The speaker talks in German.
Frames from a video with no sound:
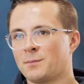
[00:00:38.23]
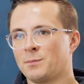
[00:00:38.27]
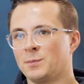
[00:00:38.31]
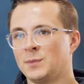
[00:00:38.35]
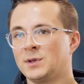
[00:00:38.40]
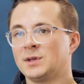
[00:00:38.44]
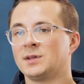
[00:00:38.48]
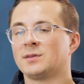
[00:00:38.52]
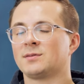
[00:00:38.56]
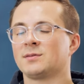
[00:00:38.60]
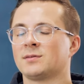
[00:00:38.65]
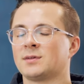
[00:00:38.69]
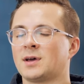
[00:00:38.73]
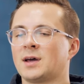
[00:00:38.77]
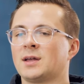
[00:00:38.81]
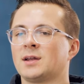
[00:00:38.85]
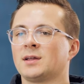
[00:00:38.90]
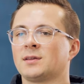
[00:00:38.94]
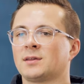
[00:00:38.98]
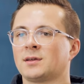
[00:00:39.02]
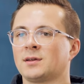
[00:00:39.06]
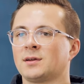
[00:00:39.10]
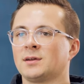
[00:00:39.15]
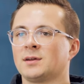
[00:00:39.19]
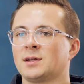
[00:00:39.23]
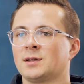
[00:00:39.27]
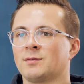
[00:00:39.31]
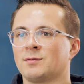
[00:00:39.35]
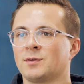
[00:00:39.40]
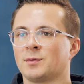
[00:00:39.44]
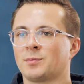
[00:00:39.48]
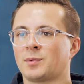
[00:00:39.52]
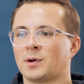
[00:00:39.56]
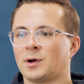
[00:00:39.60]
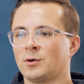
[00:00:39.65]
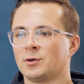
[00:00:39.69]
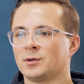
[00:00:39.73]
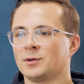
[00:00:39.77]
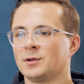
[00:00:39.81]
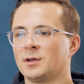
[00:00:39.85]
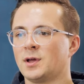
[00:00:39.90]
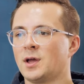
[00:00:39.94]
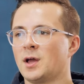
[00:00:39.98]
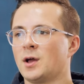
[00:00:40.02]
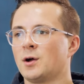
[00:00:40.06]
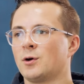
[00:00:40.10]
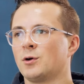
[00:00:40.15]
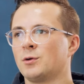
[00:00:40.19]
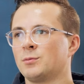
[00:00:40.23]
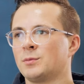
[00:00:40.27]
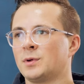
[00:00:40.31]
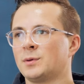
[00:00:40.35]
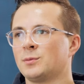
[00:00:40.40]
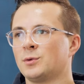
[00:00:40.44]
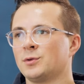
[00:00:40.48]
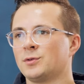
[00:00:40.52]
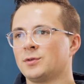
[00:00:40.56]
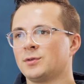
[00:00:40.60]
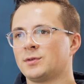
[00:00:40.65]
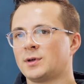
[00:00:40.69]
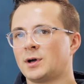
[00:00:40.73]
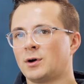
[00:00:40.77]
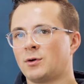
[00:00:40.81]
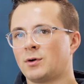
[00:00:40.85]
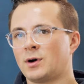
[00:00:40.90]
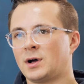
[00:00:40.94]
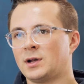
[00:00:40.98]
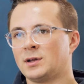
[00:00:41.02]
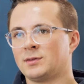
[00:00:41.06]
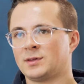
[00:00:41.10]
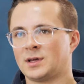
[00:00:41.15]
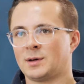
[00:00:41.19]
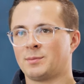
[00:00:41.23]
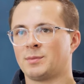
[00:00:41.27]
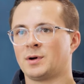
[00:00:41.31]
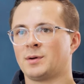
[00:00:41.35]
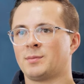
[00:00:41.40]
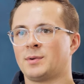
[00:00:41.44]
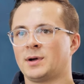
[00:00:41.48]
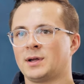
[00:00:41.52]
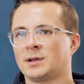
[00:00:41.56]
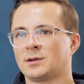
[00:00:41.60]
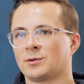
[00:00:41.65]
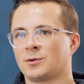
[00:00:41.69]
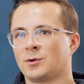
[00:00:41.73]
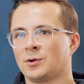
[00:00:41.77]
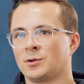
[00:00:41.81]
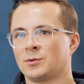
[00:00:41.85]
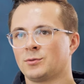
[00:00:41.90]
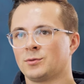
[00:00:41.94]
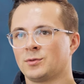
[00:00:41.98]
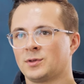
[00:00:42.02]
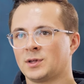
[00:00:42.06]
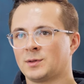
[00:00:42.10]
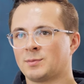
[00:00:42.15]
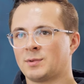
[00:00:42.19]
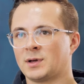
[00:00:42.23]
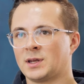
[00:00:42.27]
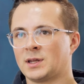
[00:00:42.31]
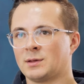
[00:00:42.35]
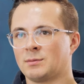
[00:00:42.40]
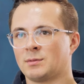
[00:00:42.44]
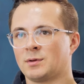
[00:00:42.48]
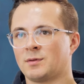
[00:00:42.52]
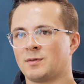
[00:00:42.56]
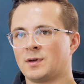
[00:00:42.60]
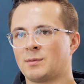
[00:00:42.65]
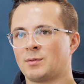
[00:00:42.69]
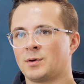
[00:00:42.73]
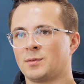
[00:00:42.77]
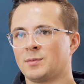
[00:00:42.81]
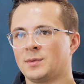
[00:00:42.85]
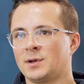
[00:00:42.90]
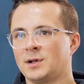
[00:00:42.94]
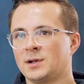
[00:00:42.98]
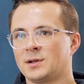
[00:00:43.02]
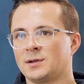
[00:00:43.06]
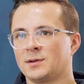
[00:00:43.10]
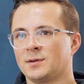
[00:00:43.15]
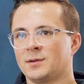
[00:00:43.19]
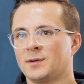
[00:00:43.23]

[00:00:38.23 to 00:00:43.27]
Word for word: mindestens einer drin, den wir brauchen und man muss es ja auch alles abarbeiten können und sich bei den Bewerber melden.